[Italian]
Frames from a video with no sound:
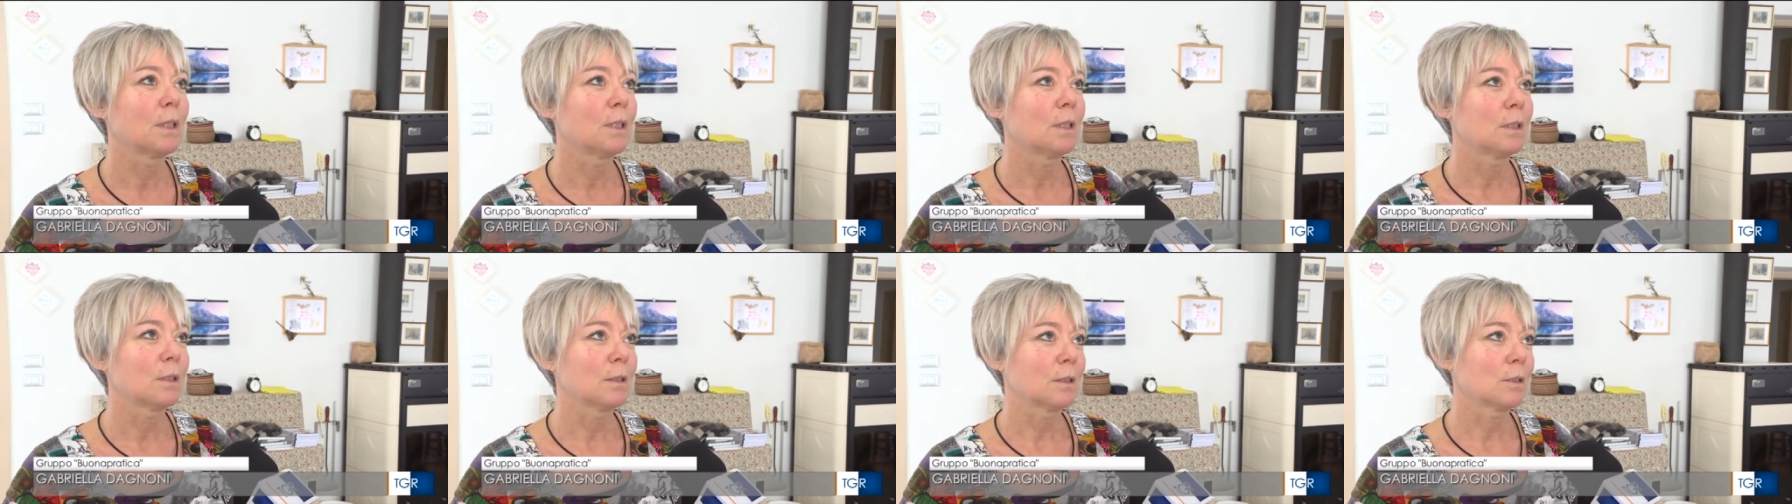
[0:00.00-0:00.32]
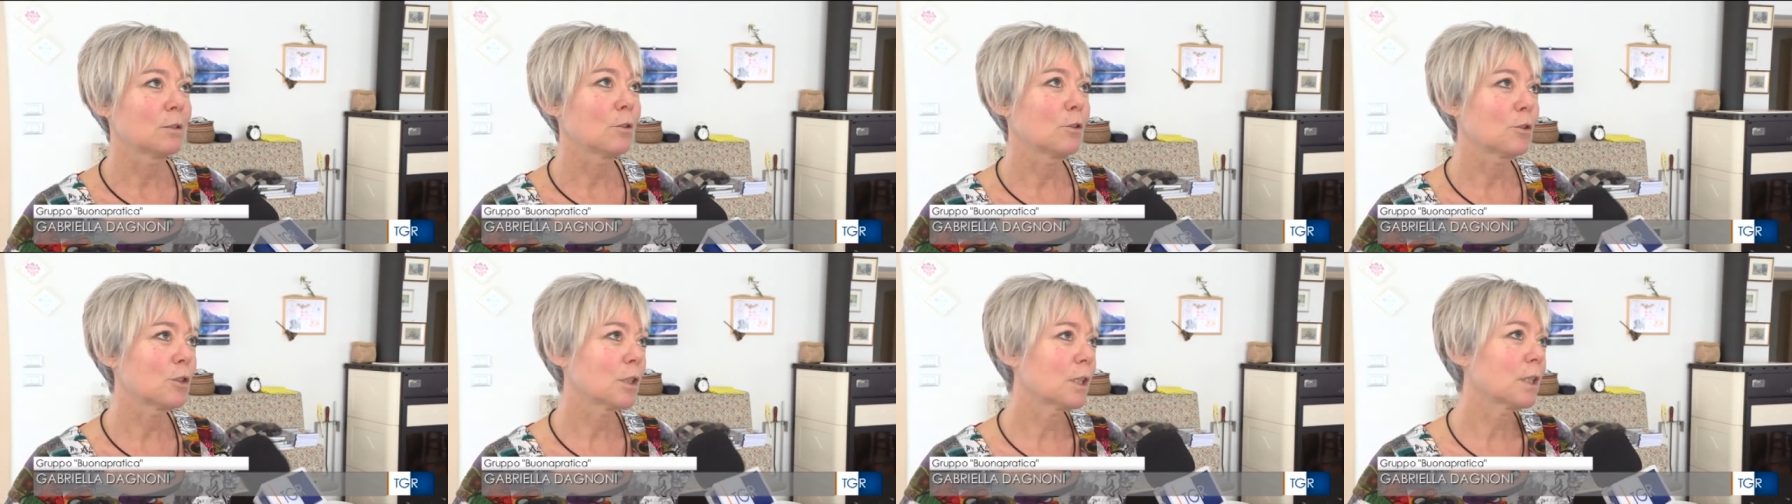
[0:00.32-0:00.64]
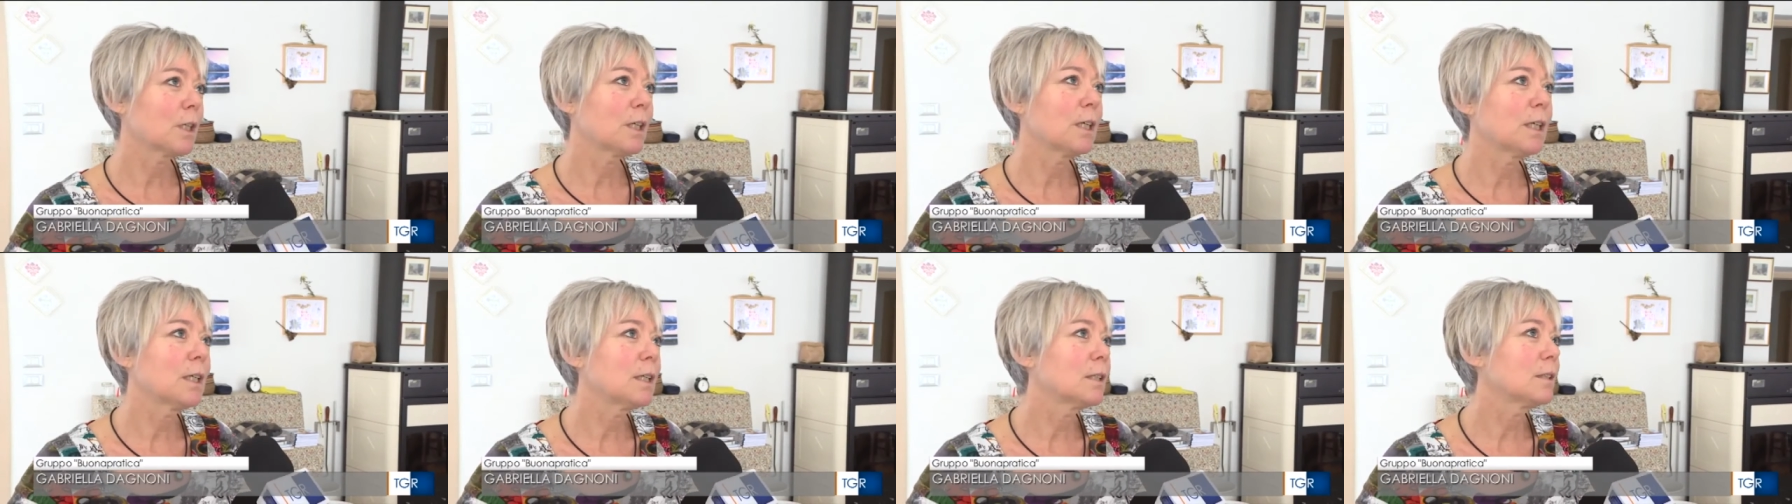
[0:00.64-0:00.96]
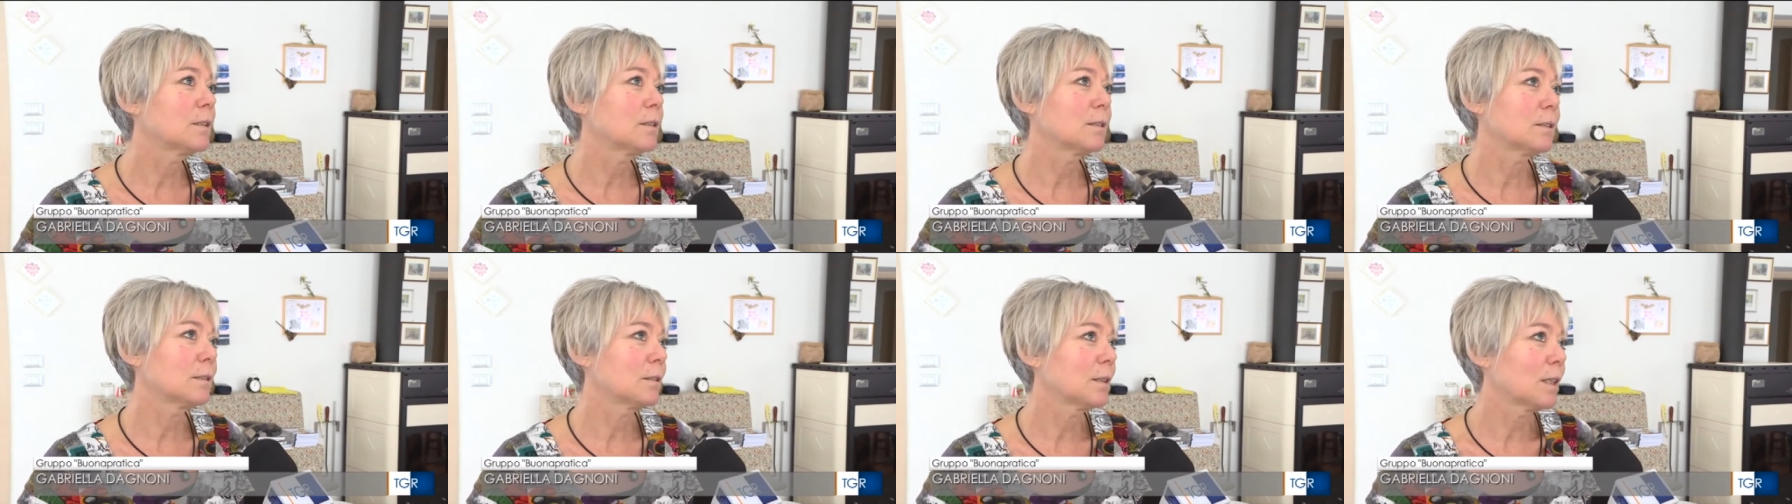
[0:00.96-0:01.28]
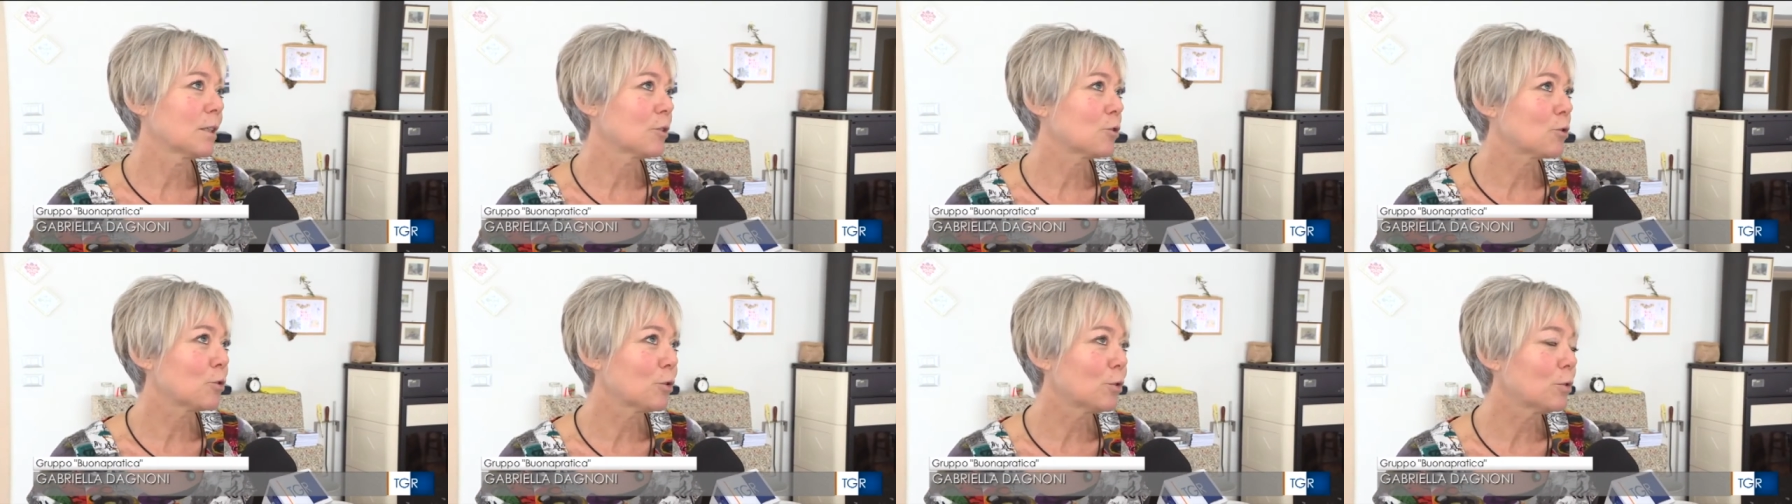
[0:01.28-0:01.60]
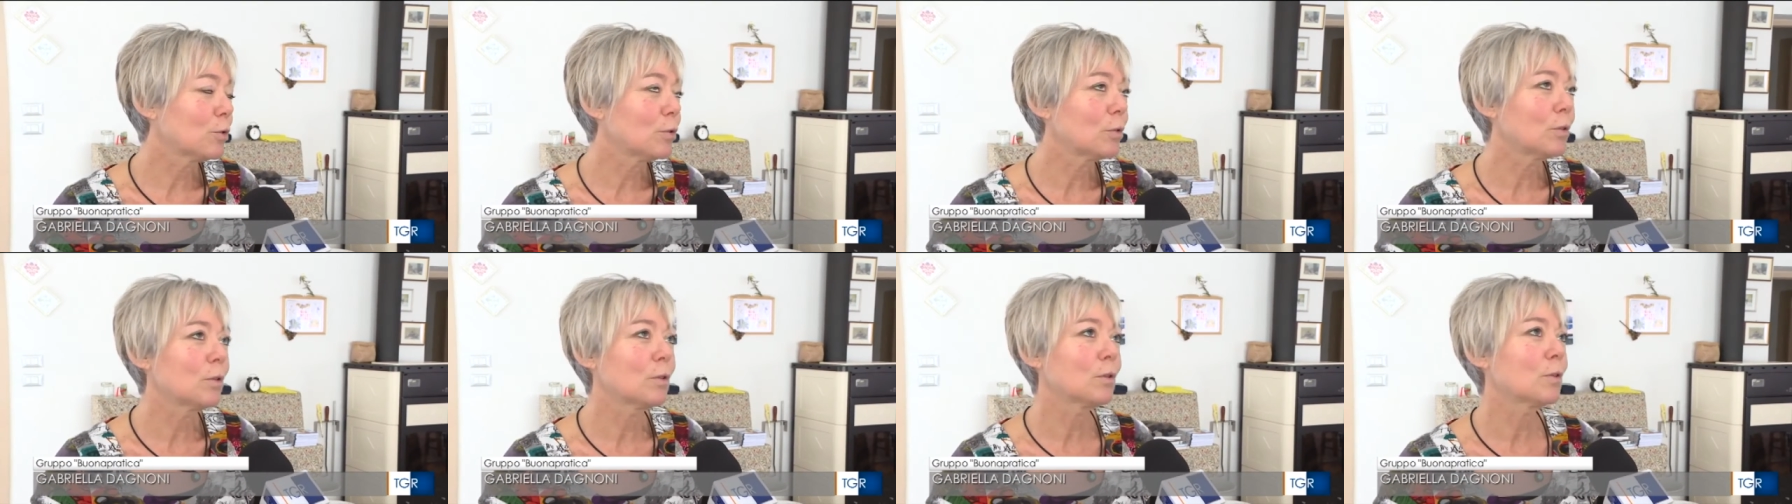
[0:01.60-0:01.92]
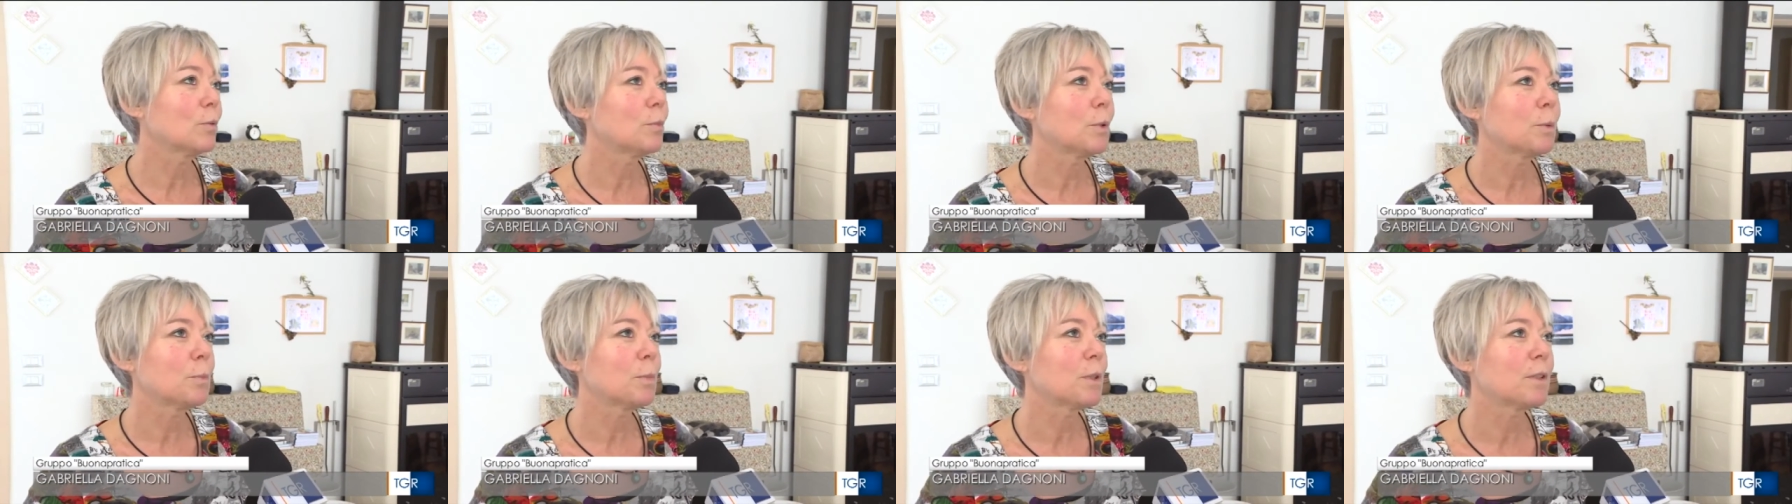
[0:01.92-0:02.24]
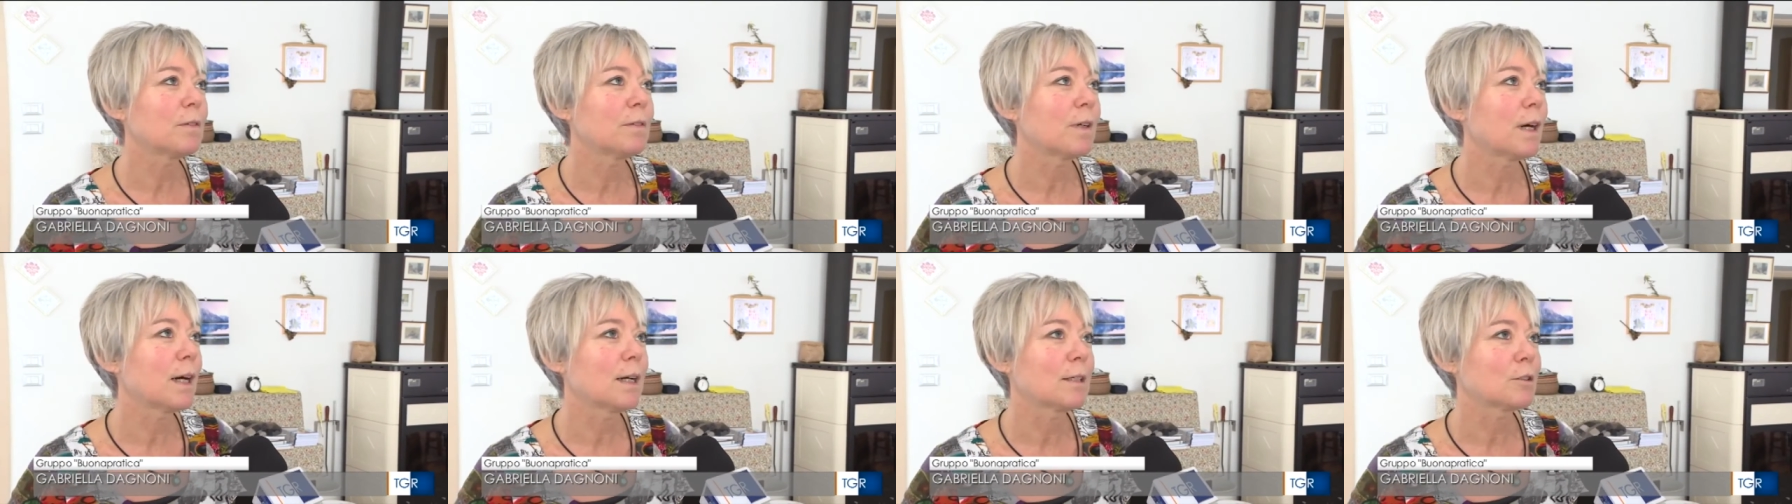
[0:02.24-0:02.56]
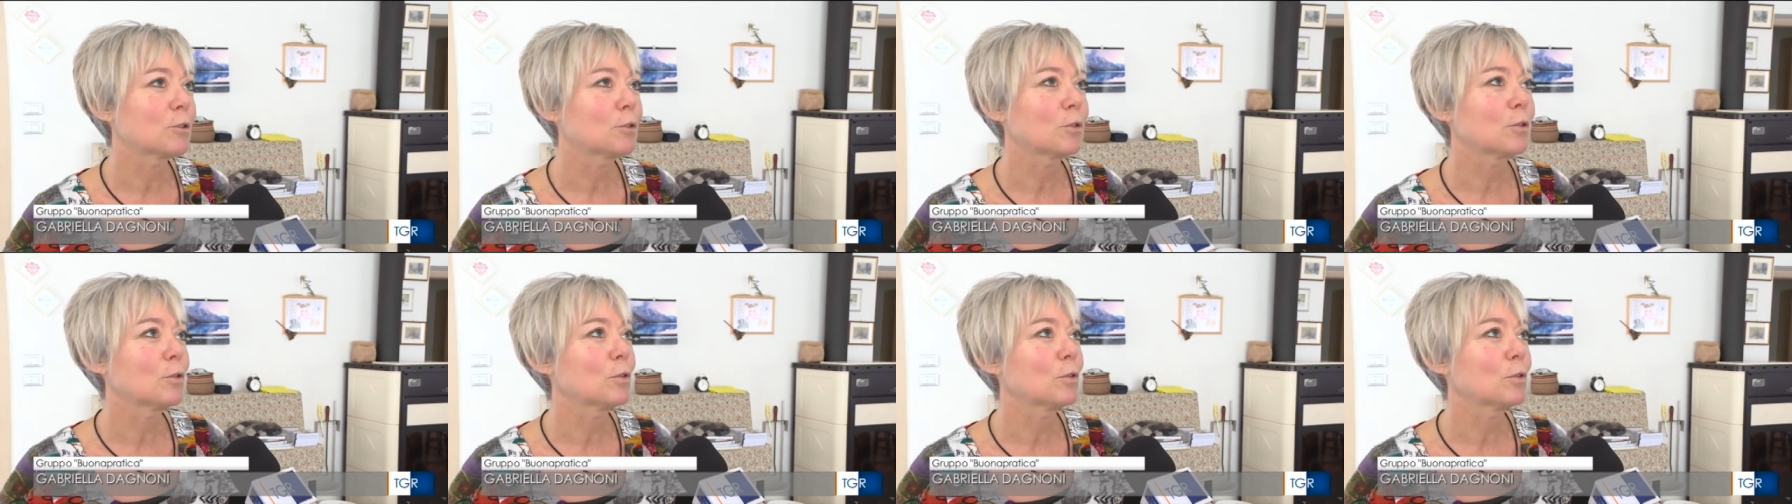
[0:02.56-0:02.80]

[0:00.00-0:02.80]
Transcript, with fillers: cosa che da solo come privato